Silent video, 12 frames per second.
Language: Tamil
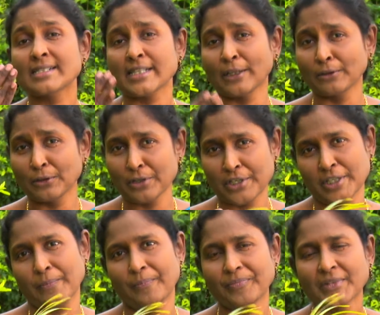
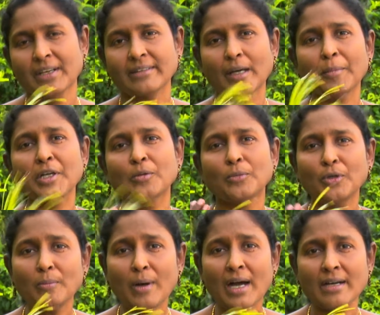சந்தோஷம் தமக்கு
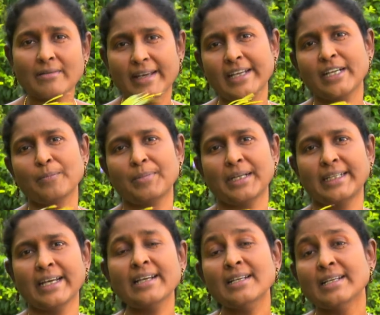முன்பாக
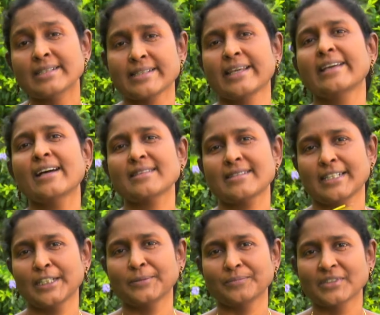வைக்கப்பட்ட
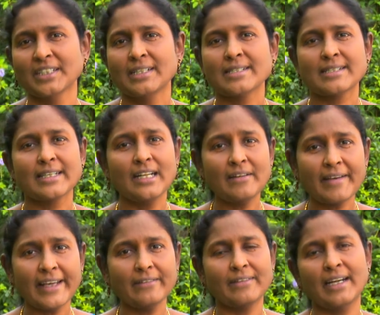சிங்காசனம்
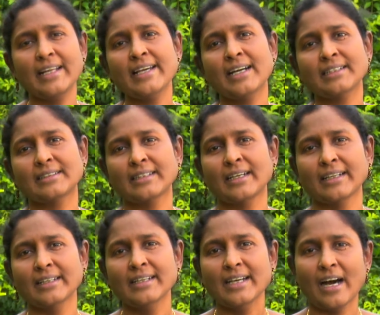சிலுவையின்
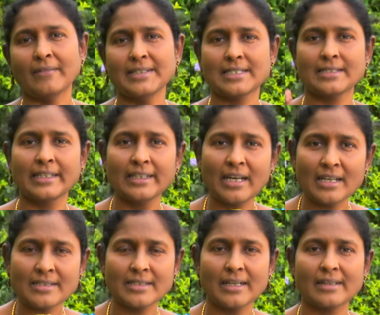வழியாகத்தான் அவர்
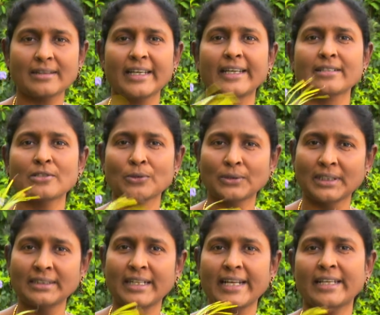சிங்காசனத்தை
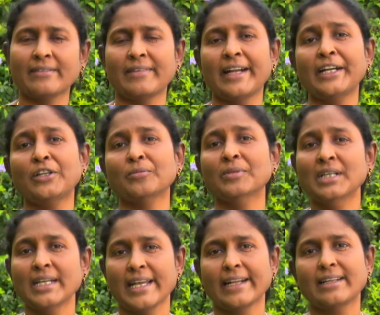சுதந்திரிக்க வேண்டும்
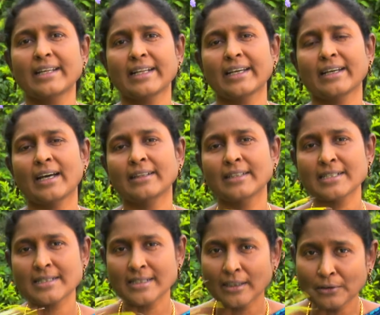என்கிற
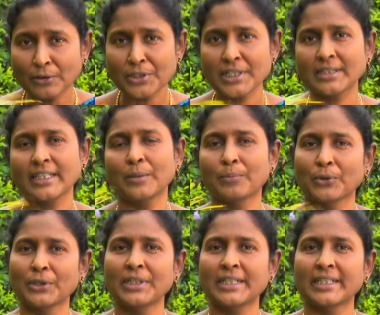அந்த சந்தோஷத்தின்
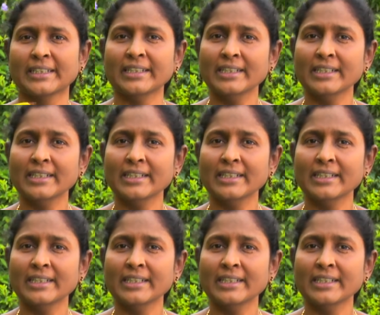பொருட்டு